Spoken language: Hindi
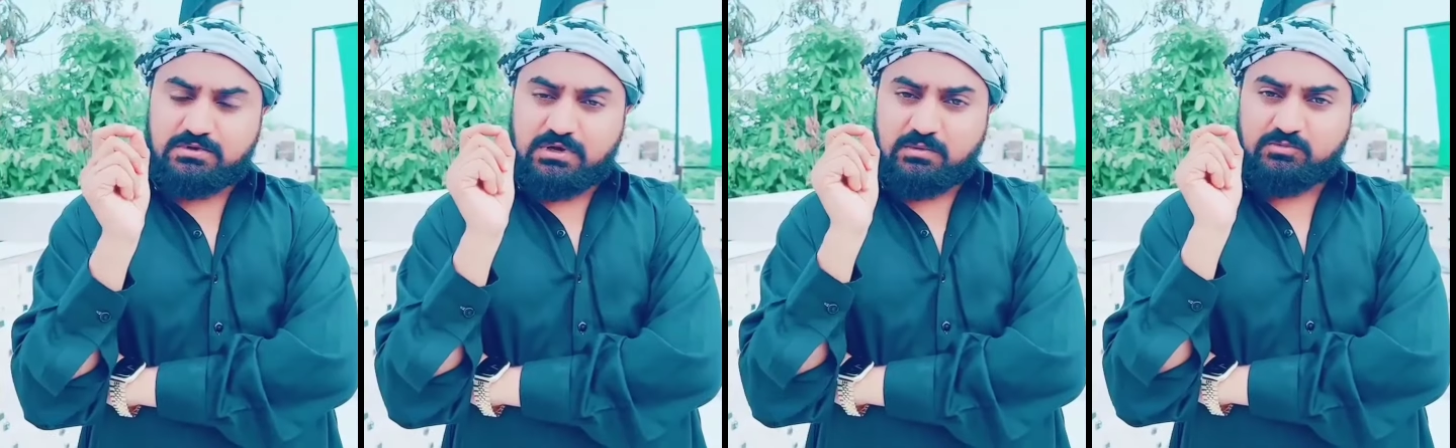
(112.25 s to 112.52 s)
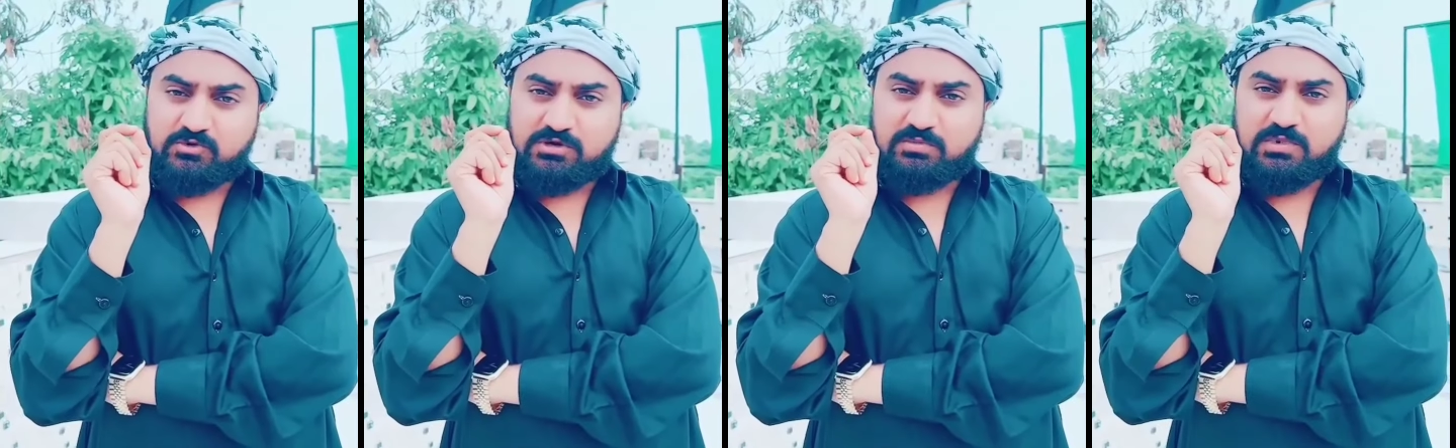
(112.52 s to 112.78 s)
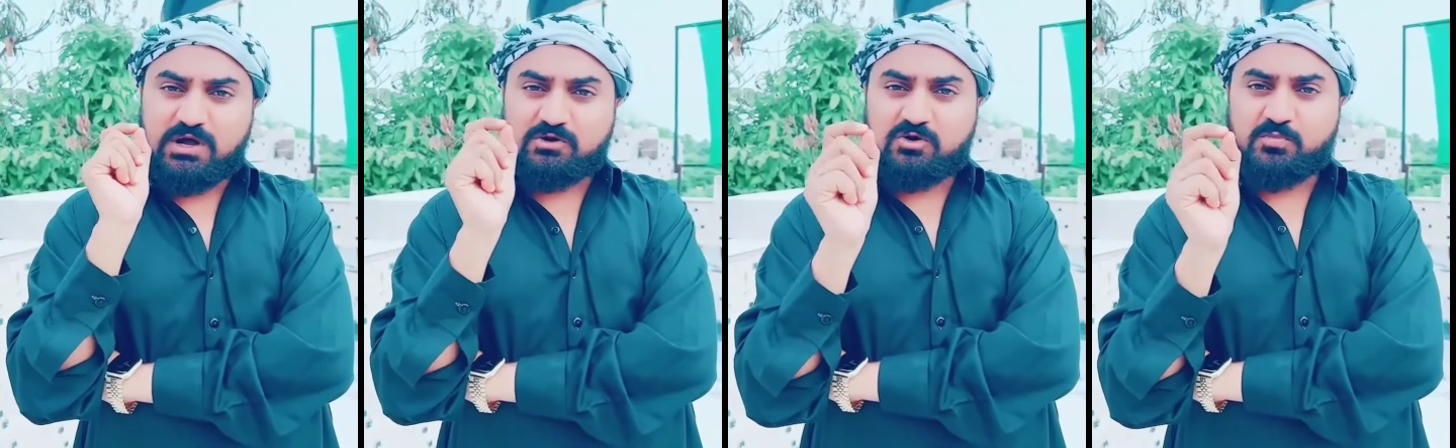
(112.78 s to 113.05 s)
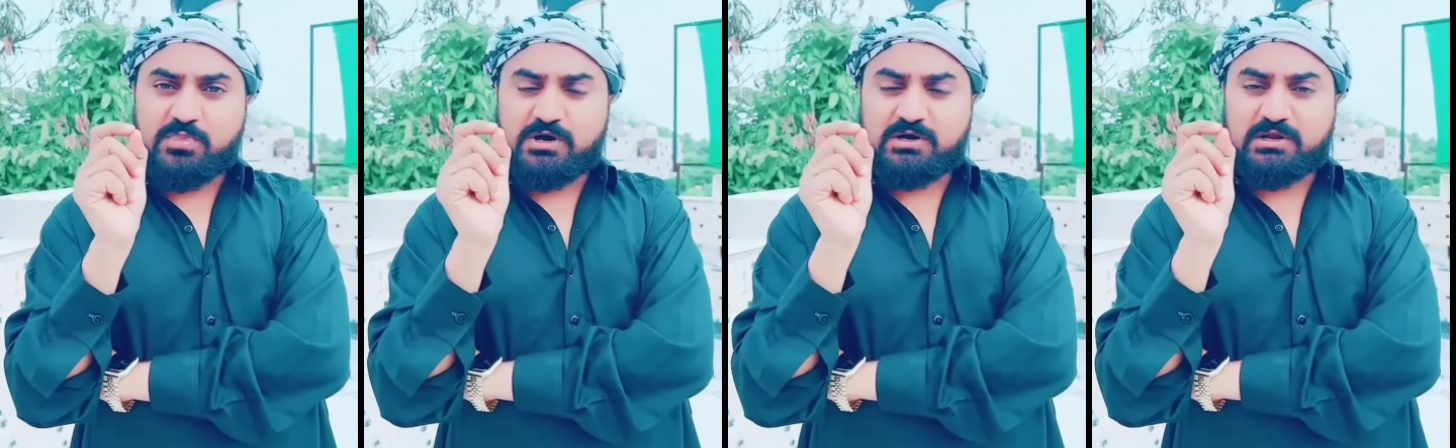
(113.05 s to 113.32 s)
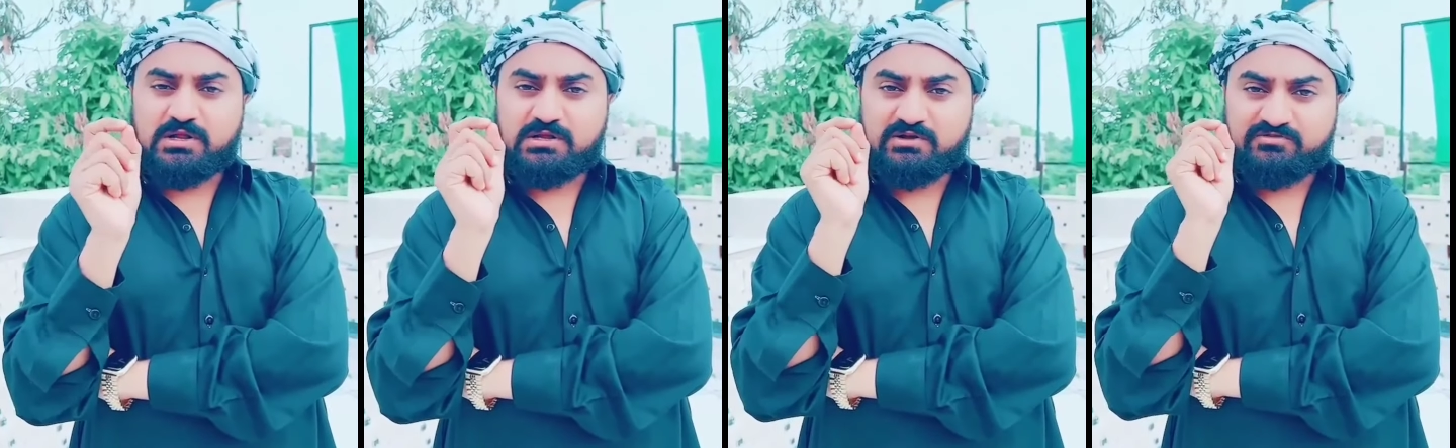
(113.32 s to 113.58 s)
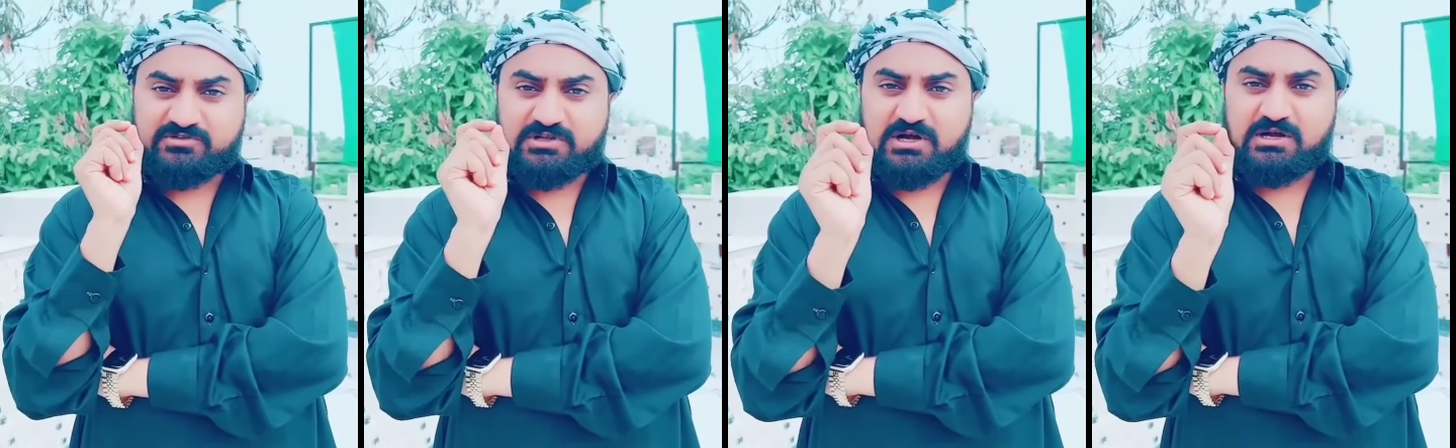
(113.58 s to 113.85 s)
अब्दुलरहमान को पकड़ें
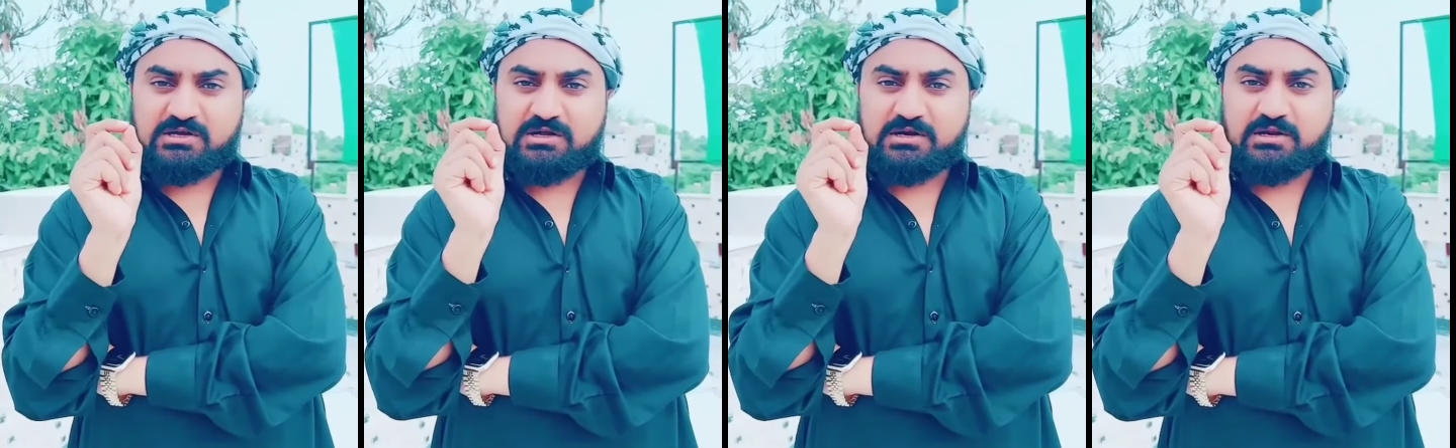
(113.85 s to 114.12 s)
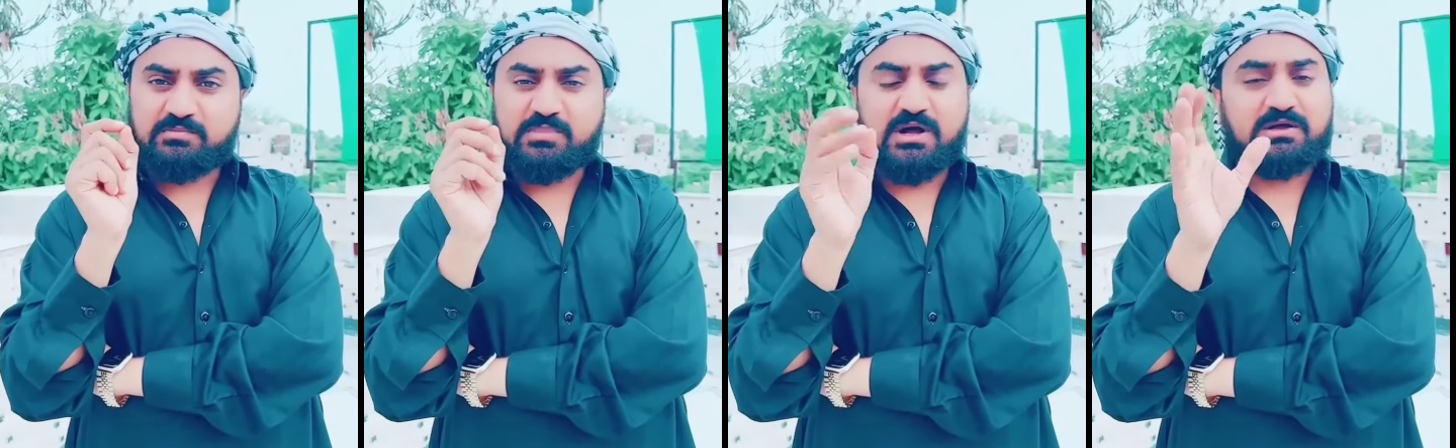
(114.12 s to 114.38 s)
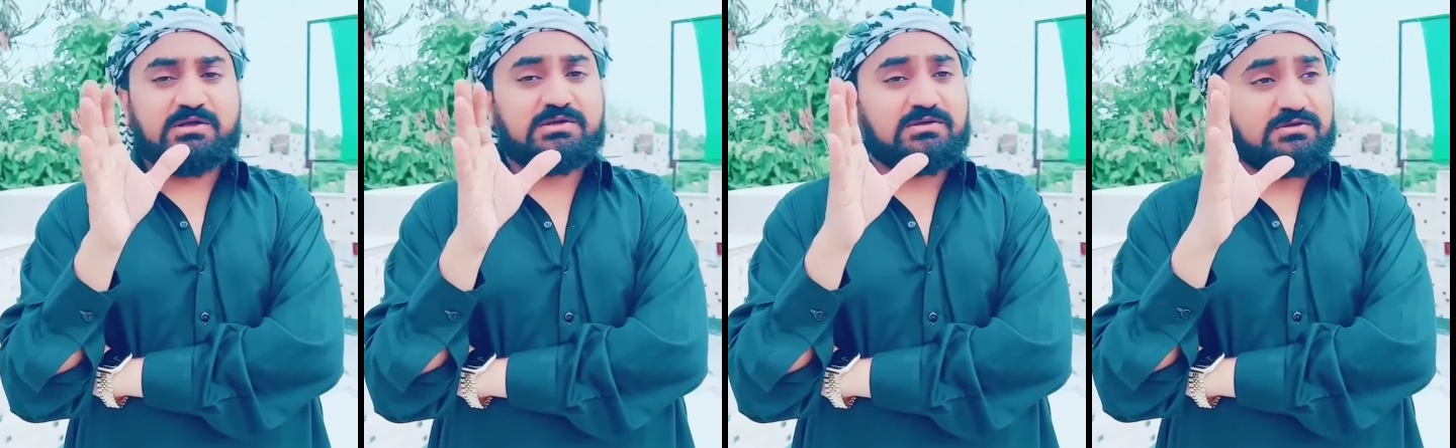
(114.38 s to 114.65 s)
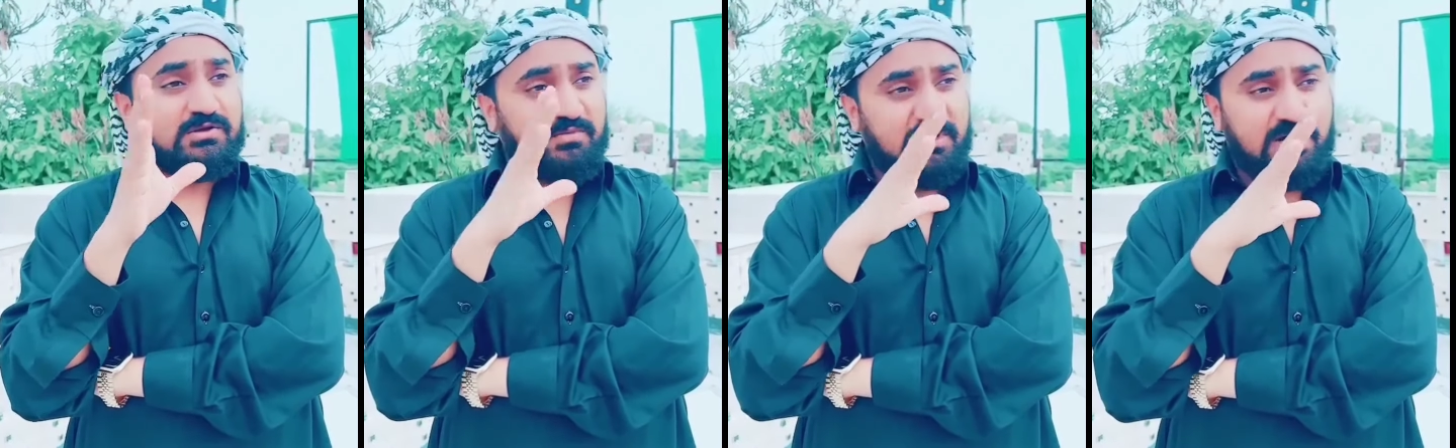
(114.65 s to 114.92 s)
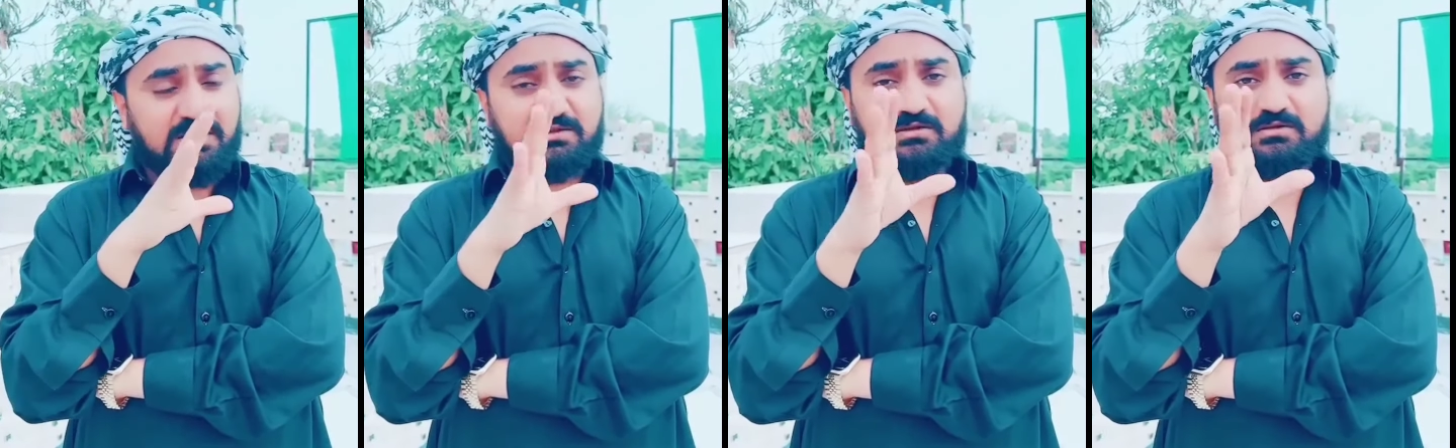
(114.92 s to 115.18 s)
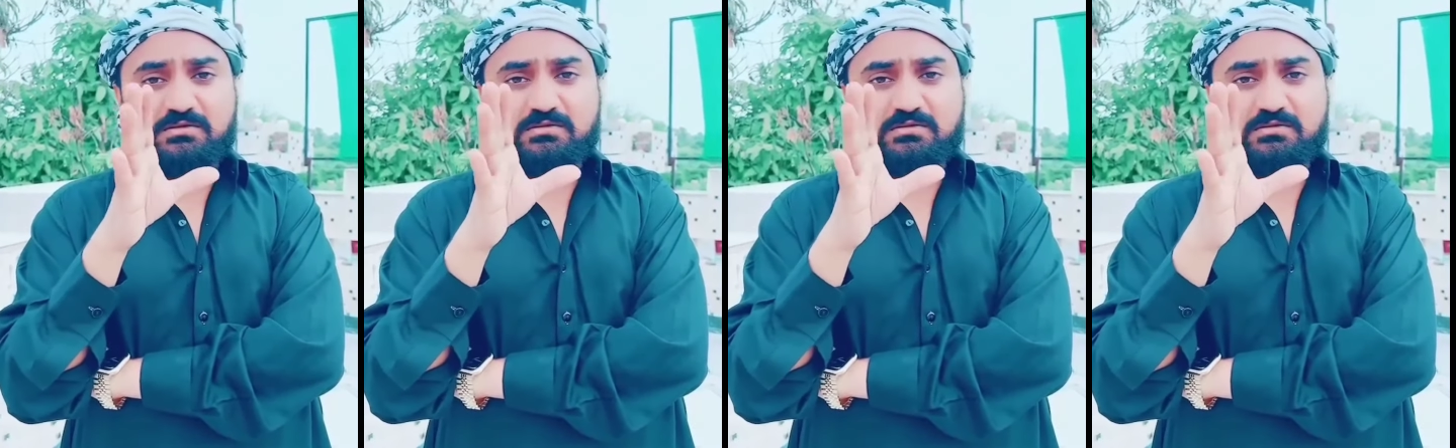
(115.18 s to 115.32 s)
गिरफ़्तार करें बाकी रहमान